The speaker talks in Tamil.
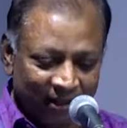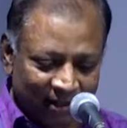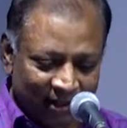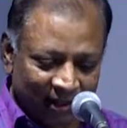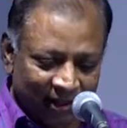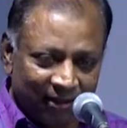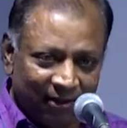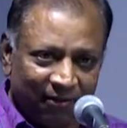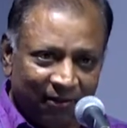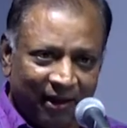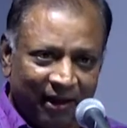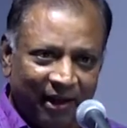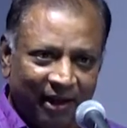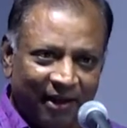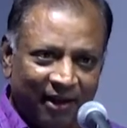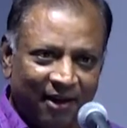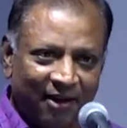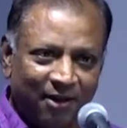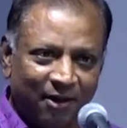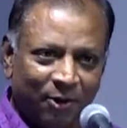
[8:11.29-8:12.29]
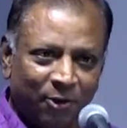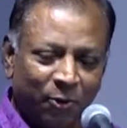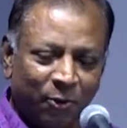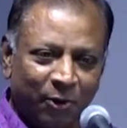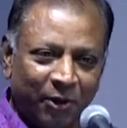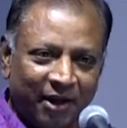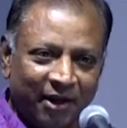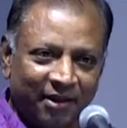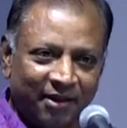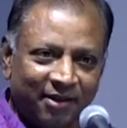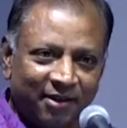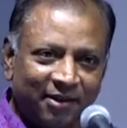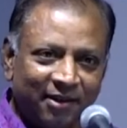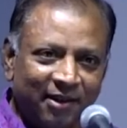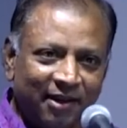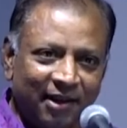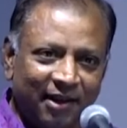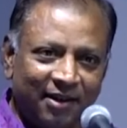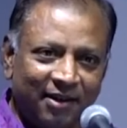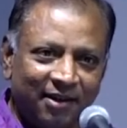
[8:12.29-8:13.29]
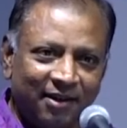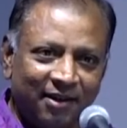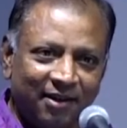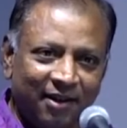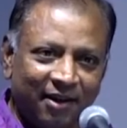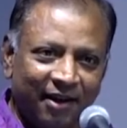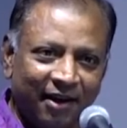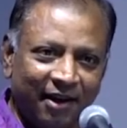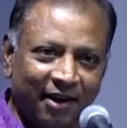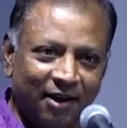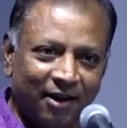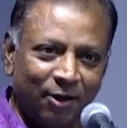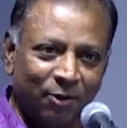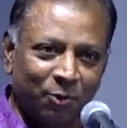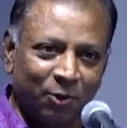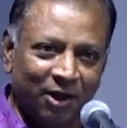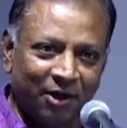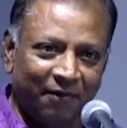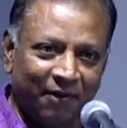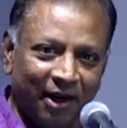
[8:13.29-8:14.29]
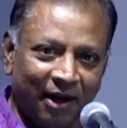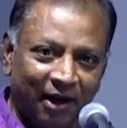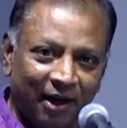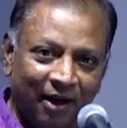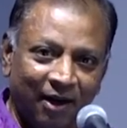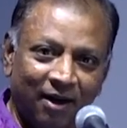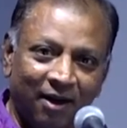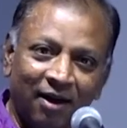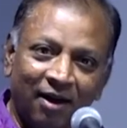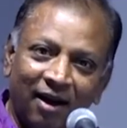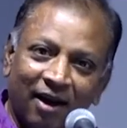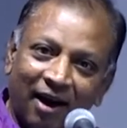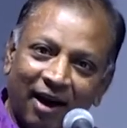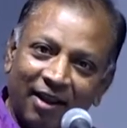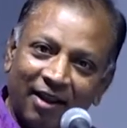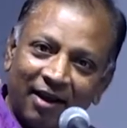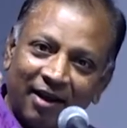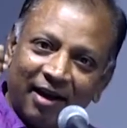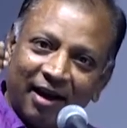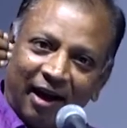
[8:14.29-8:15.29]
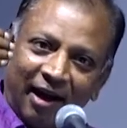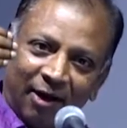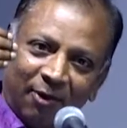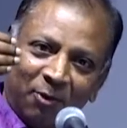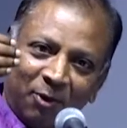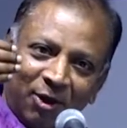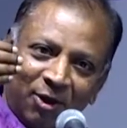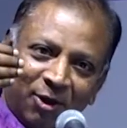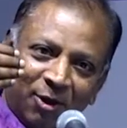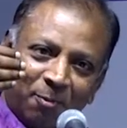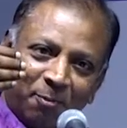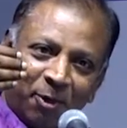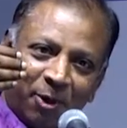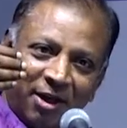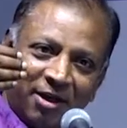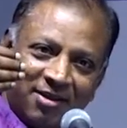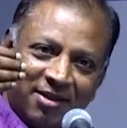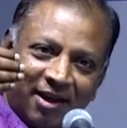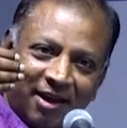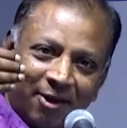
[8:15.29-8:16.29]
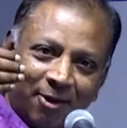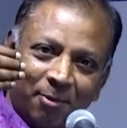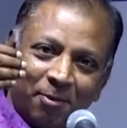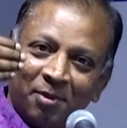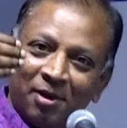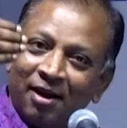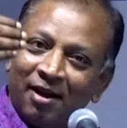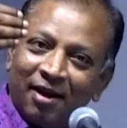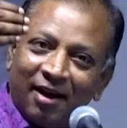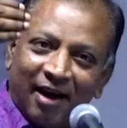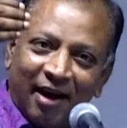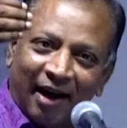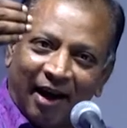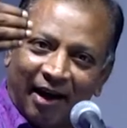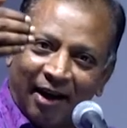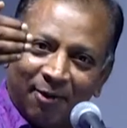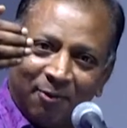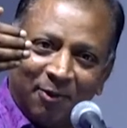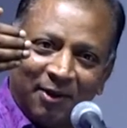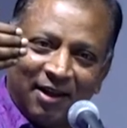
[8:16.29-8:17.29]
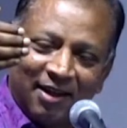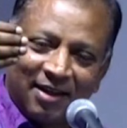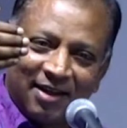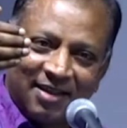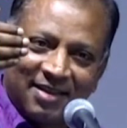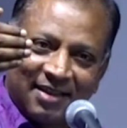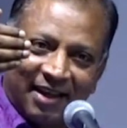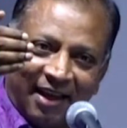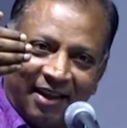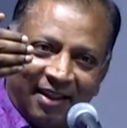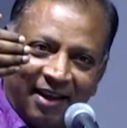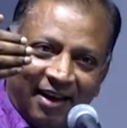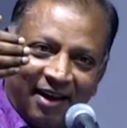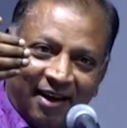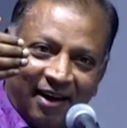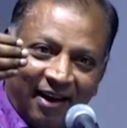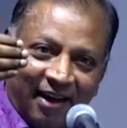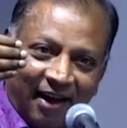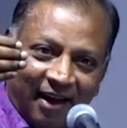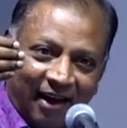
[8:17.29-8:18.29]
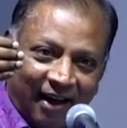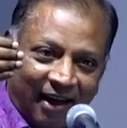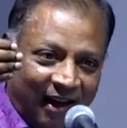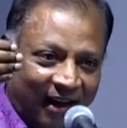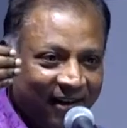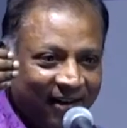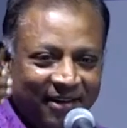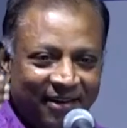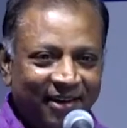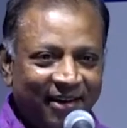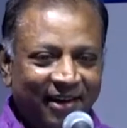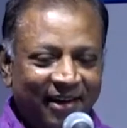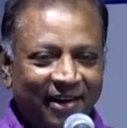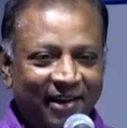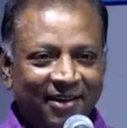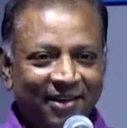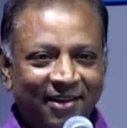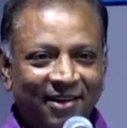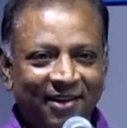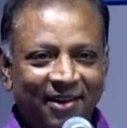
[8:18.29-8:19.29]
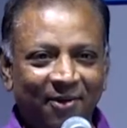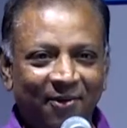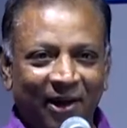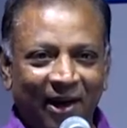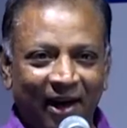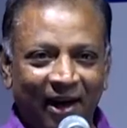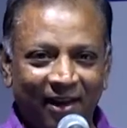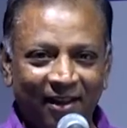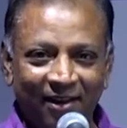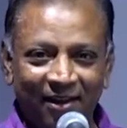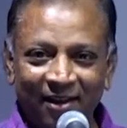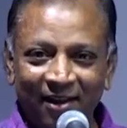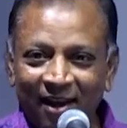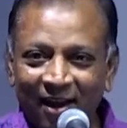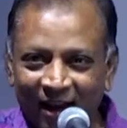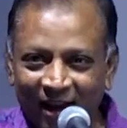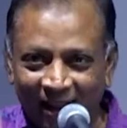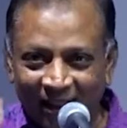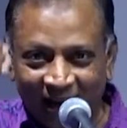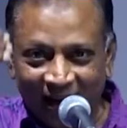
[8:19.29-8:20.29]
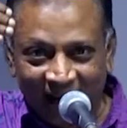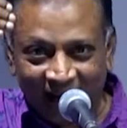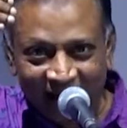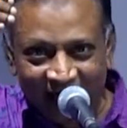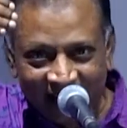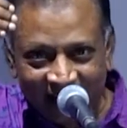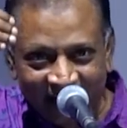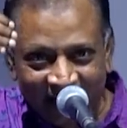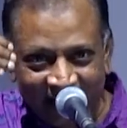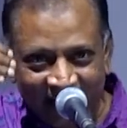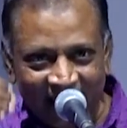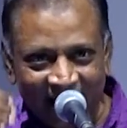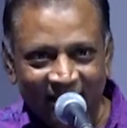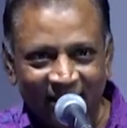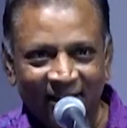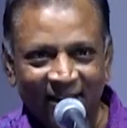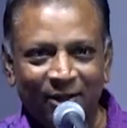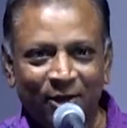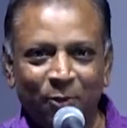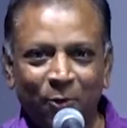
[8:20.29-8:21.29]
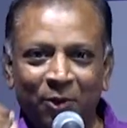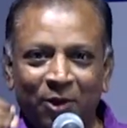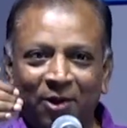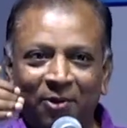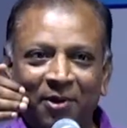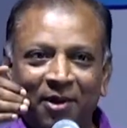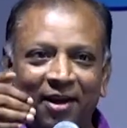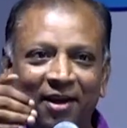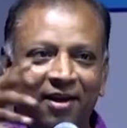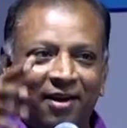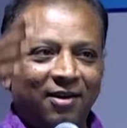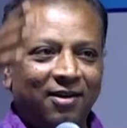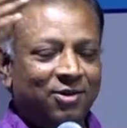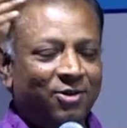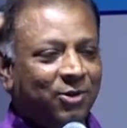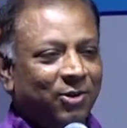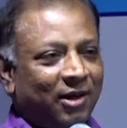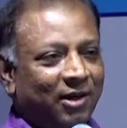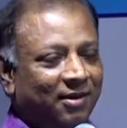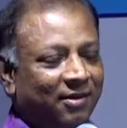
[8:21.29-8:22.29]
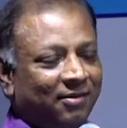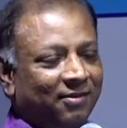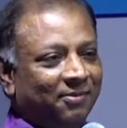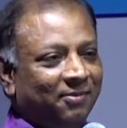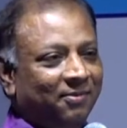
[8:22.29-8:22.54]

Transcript: தெருவிலே இருக்கக்கூடிய ஏழைகளுக்கு நீங்கள் உதவினால் அது கடவுளுக்கு போய் சேரும் கடவுளுக்கு செய்தீர்களே ஆனால் ஏழைகளுக்கு வராது அதனால் ஏழைகளுக்கு உதவுங்கள்னு சொன்னார்